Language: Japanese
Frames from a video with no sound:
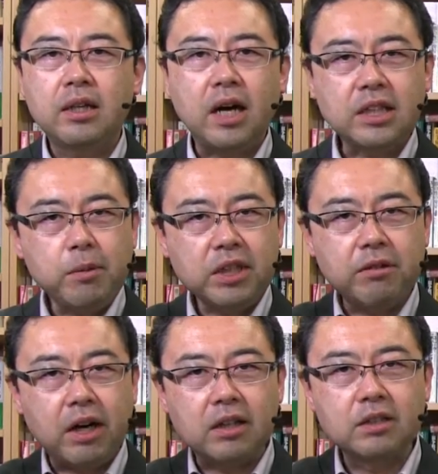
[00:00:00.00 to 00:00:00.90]
頭で
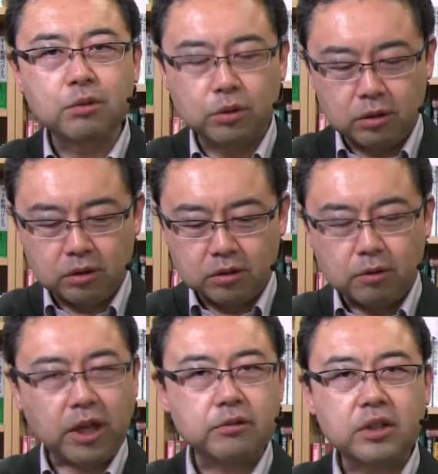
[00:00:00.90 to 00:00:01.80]
はその
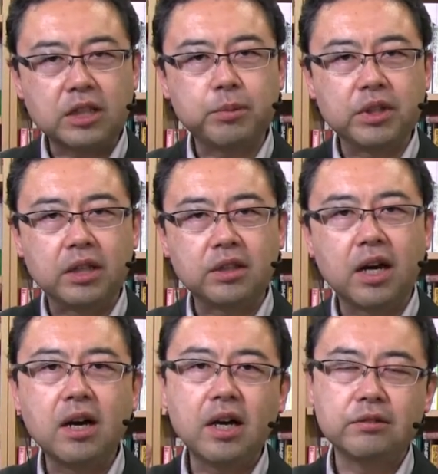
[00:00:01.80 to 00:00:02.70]
顧客の立場になって
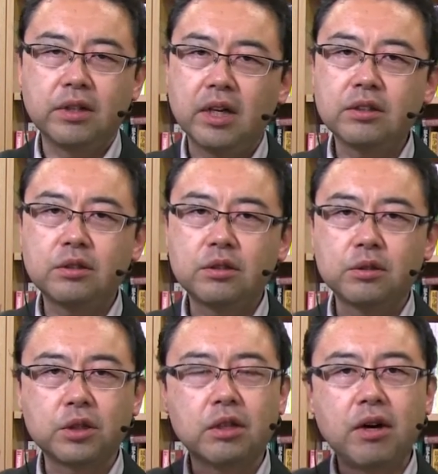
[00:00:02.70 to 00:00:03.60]
考えるんだなって
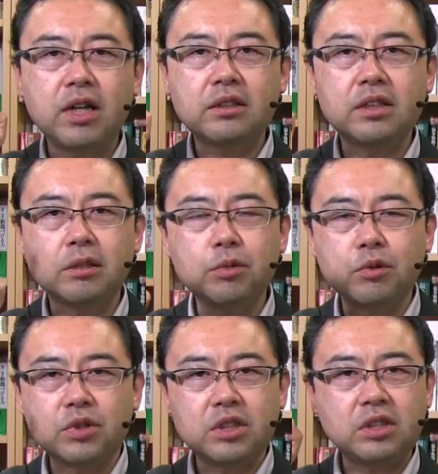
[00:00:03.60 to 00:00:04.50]
いうことが分かっていて
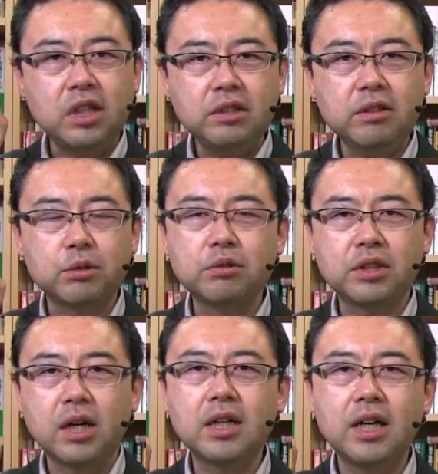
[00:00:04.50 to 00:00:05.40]
も、実際にはそういうふう
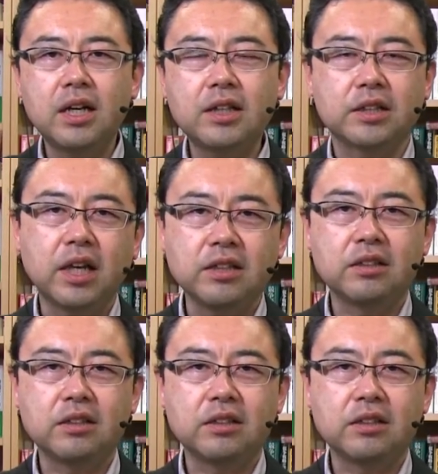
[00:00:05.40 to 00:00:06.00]
に考えられてな